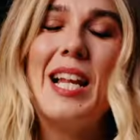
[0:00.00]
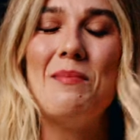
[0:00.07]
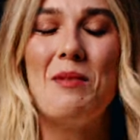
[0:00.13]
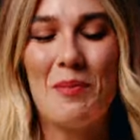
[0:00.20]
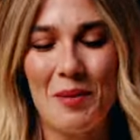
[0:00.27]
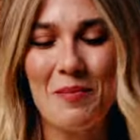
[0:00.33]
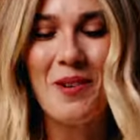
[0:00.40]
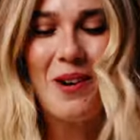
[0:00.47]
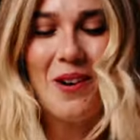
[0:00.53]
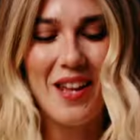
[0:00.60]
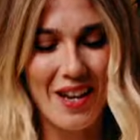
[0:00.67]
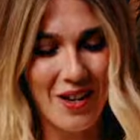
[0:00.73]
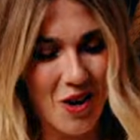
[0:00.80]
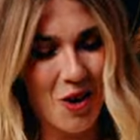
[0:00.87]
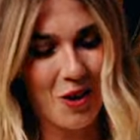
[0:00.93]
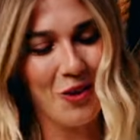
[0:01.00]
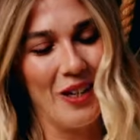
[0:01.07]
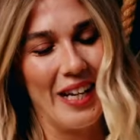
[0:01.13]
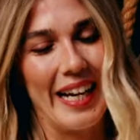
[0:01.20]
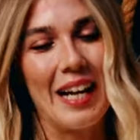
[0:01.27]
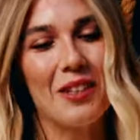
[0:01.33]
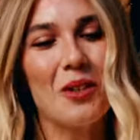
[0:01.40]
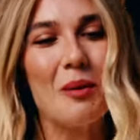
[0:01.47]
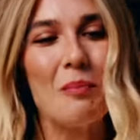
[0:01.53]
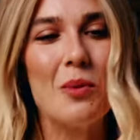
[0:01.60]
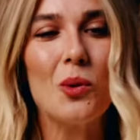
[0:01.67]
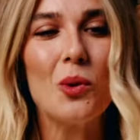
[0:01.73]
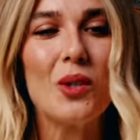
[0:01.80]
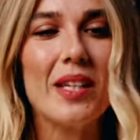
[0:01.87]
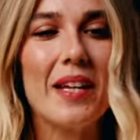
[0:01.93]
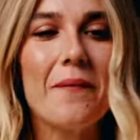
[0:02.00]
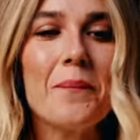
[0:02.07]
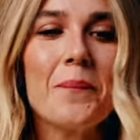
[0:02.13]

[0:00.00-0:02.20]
Il mio primo ricordo legato al beauty